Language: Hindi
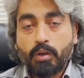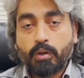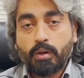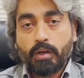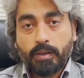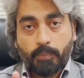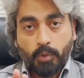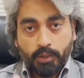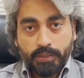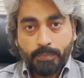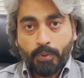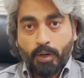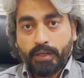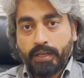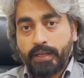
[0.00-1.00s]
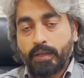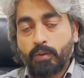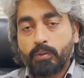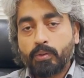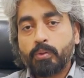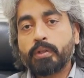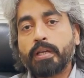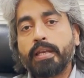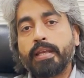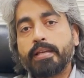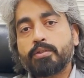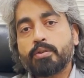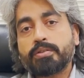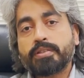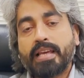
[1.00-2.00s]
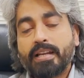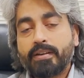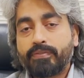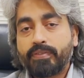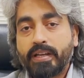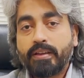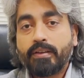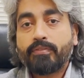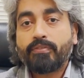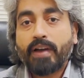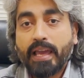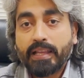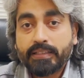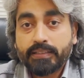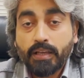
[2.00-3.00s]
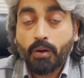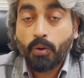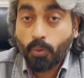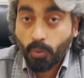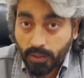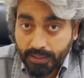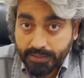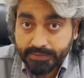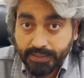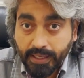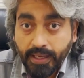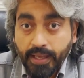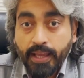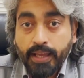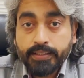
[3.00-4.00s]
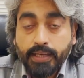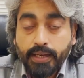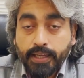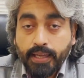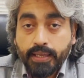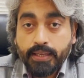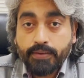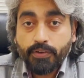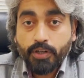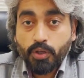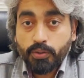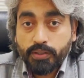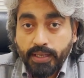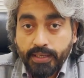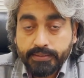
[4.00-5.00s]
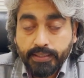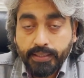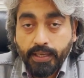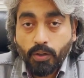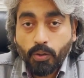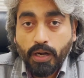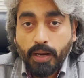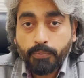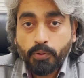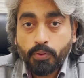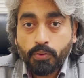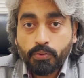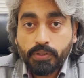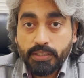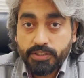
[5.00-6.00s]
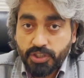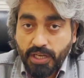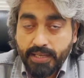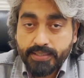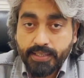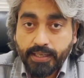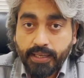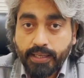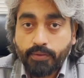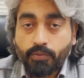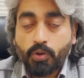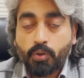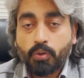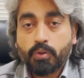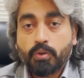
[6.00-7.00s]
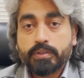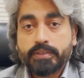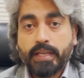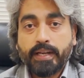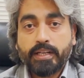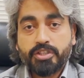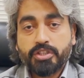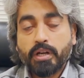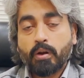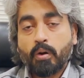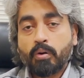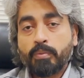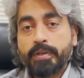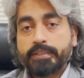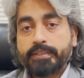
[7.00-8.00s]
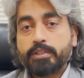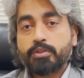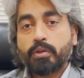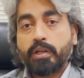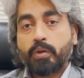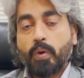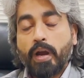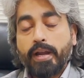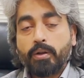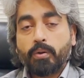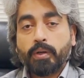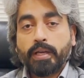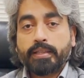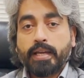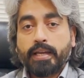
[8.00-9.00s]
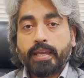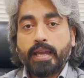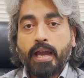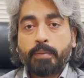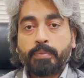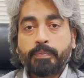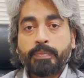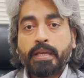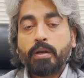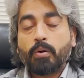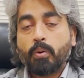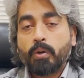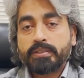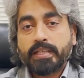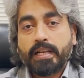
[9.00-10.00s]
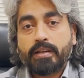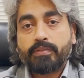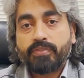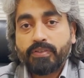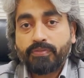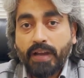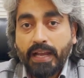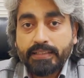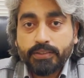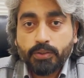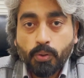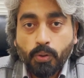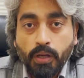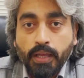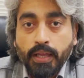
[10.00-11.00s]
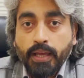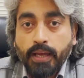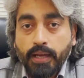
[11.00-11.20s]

वीडियो बहुत इंपॉर्टेंट है उन लोगों के लिए जो सेलर फ्री फाइल होल्डर्स हैं ताकि ये वीडियो देख सकें और आप लोग जान सकें कि वो कौन कौन से एडिशनल डॉक्यूमेंट्स हैं जो रिक्वायर्ड होंगे ताकि आप अपने ओल्ड सेलर फ्री फाइल्स को